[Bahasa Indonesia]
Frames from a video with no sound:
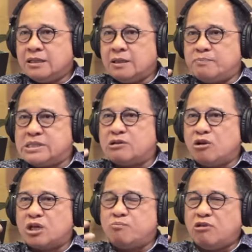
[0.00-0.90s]
uh,
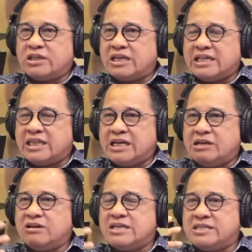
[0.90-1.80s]
psikologi politik kita di
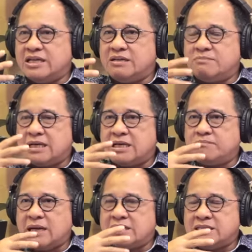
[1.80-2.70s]
Indonesia, di mana
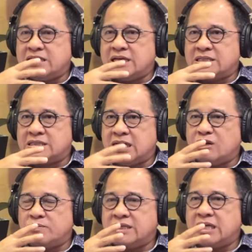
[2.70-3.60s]
Palestina
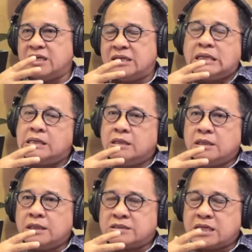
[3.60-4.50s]
selalu menjadi
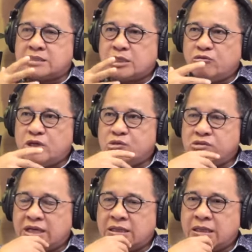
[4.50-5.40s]
uh, salah satu isu
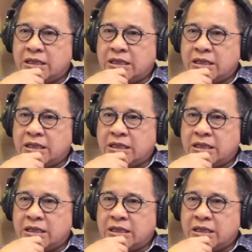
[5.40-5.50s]
yang